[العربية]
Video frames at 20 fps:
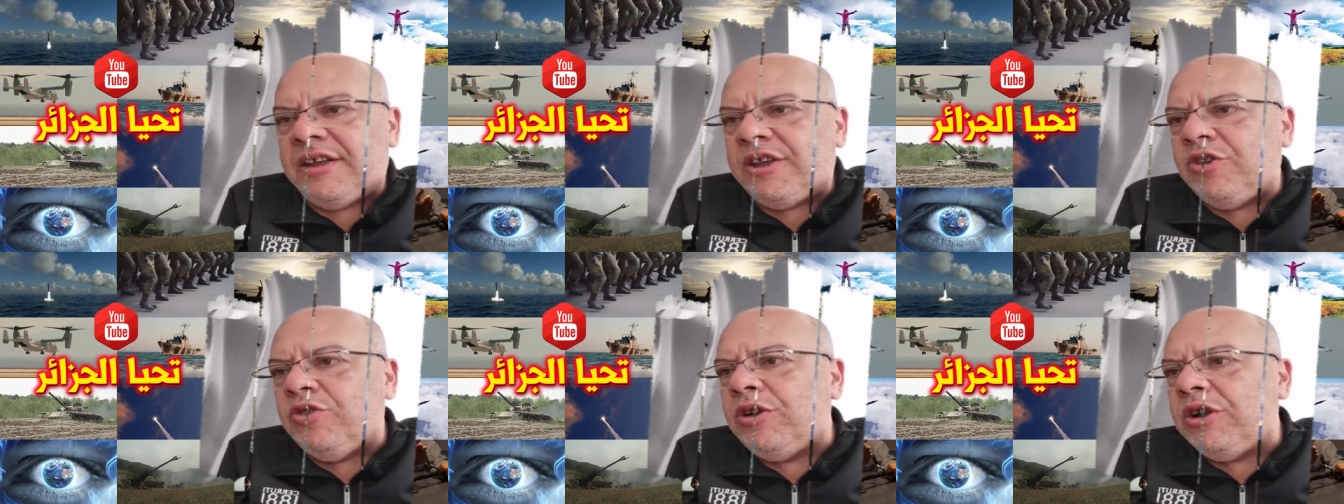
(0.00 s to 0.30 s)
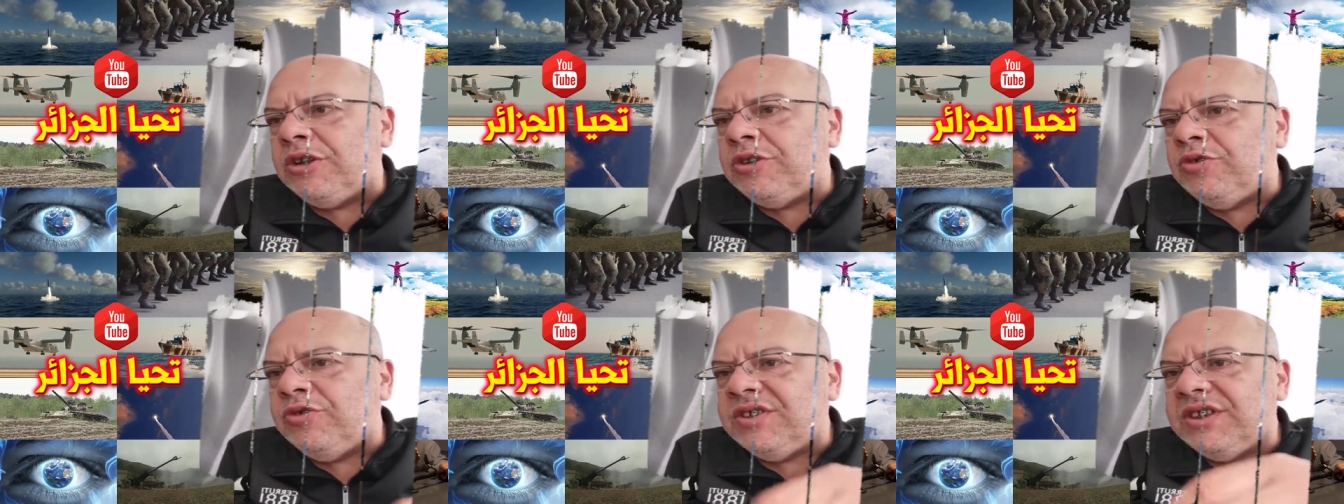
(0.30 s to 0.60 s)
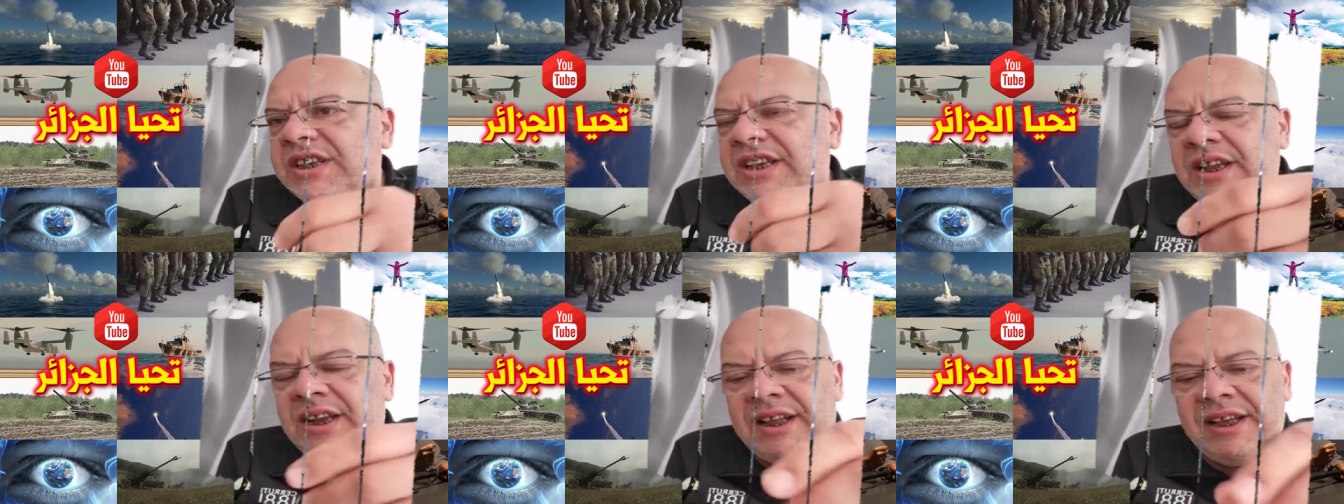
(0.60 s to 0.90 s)
يقول لك تو
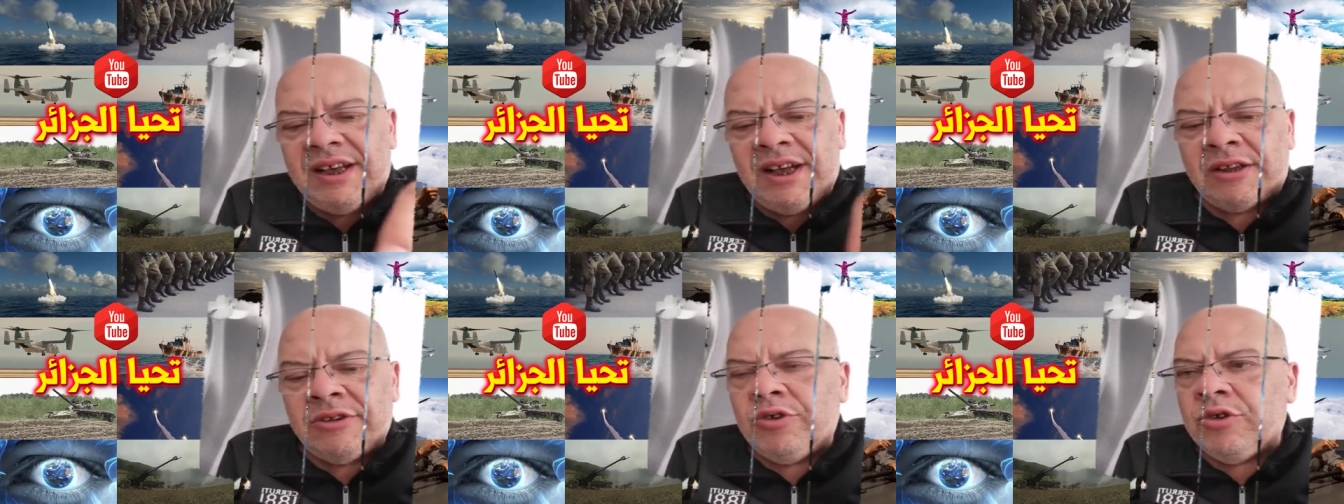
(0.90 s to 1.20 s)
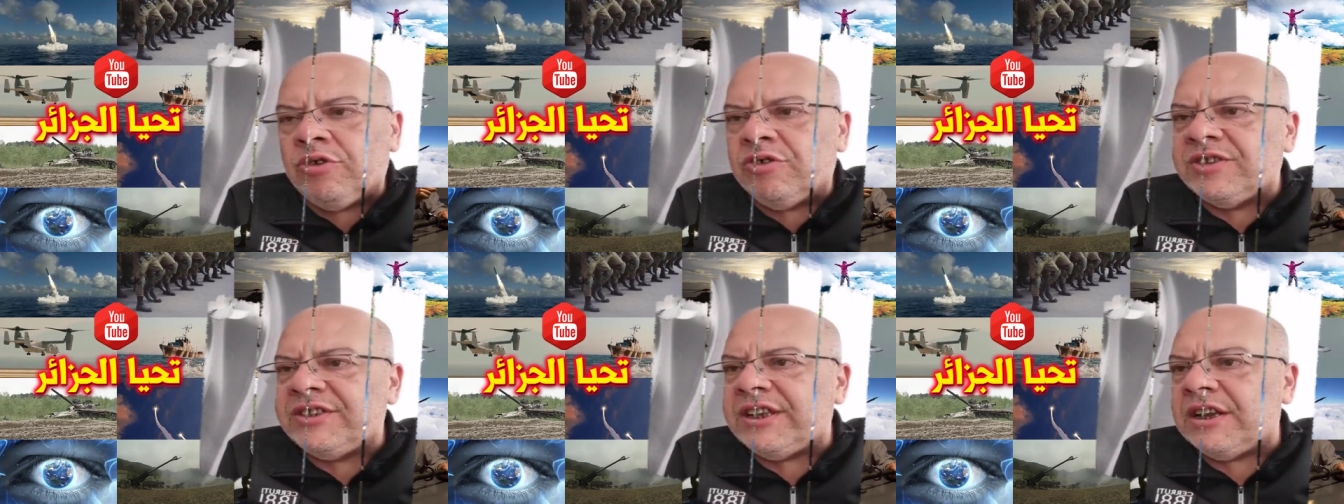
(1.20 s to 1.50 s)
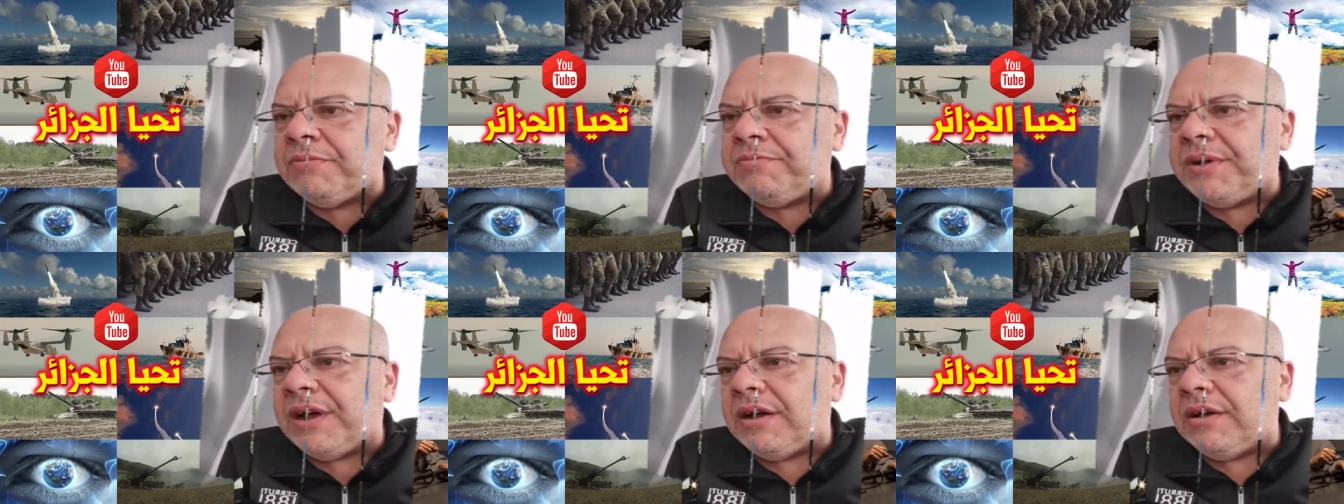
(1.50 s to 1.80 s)
سكي ايليغال نو
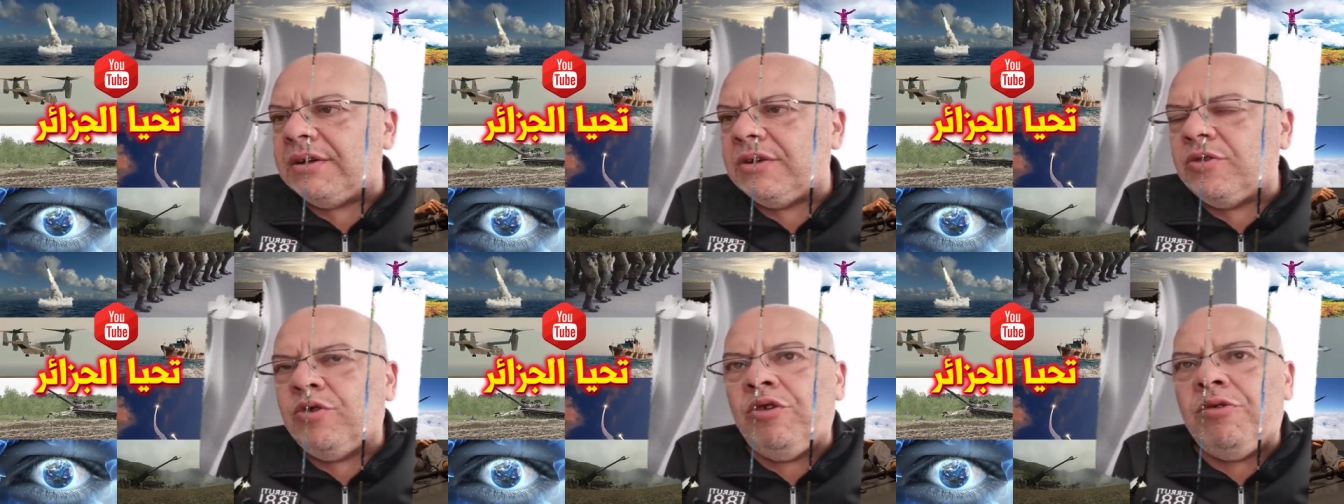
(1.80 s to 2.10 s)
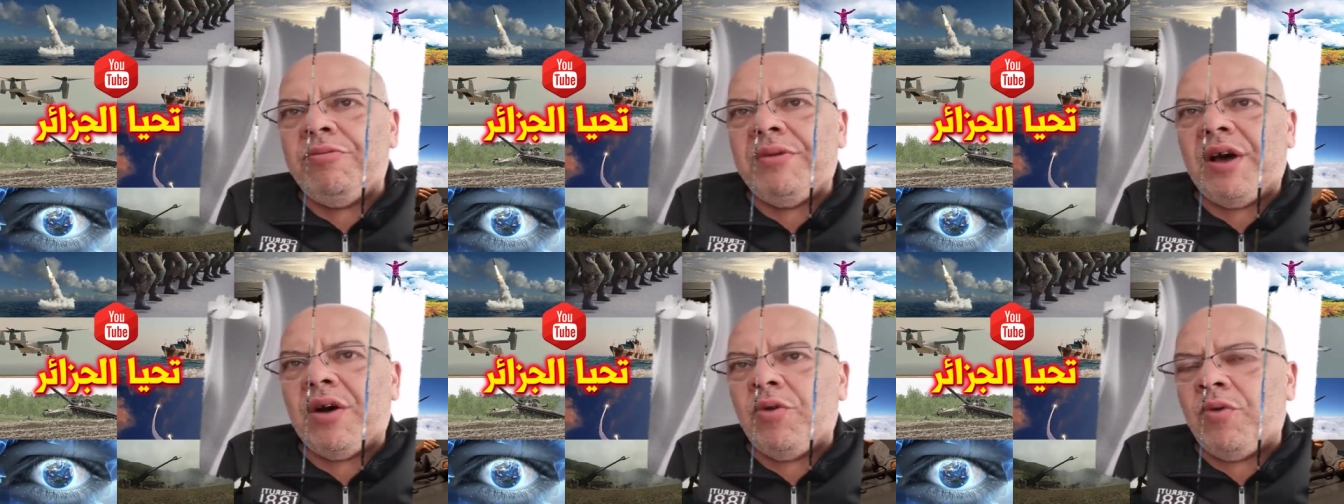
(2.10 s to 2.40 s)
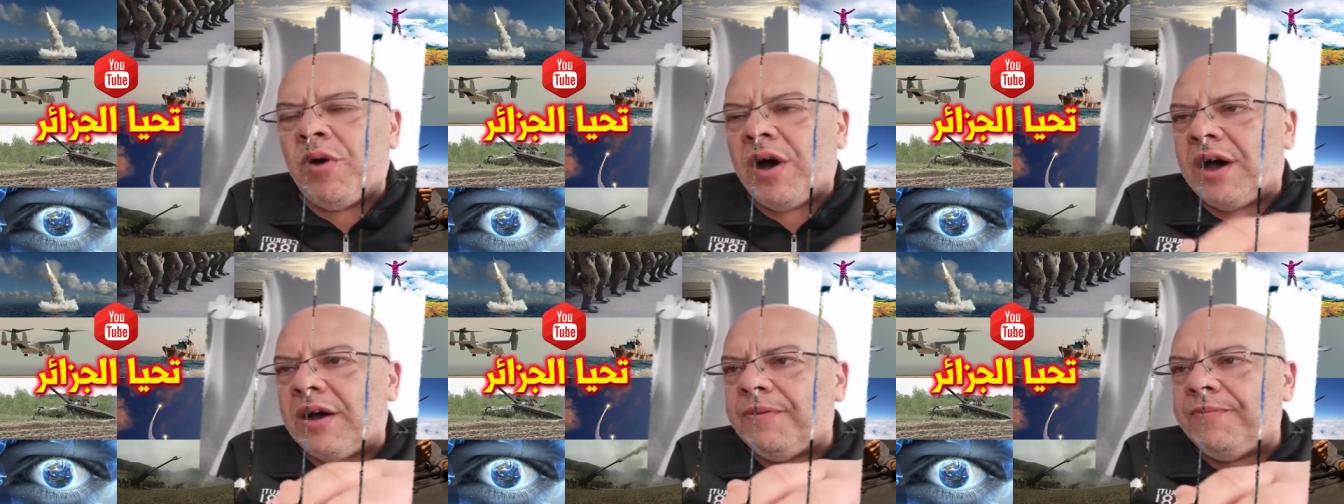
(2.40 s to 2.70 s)
كونسان با كل ما
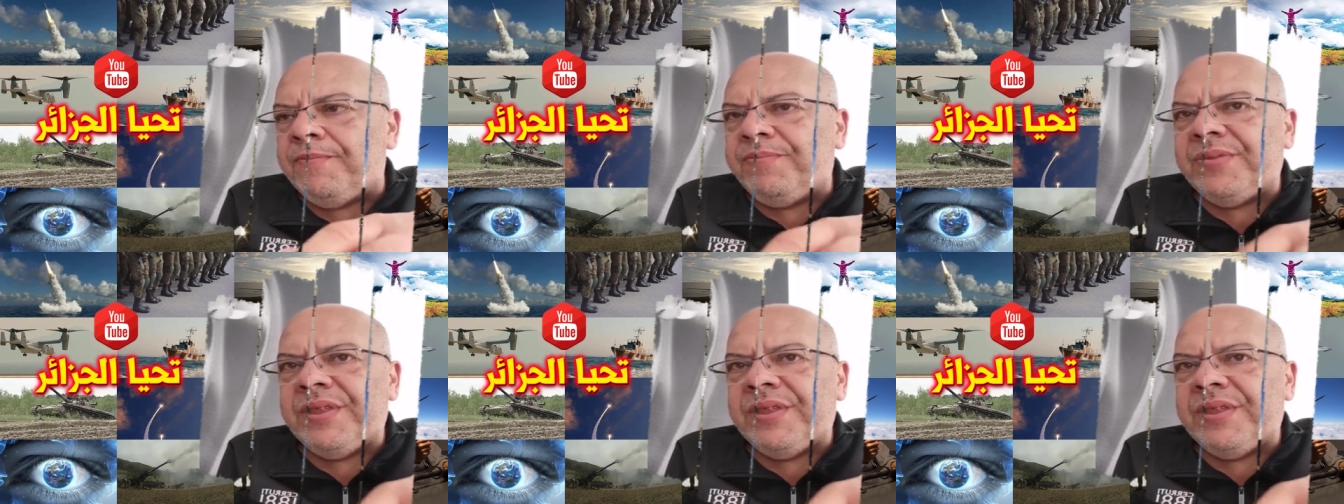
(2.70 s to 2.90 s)
هو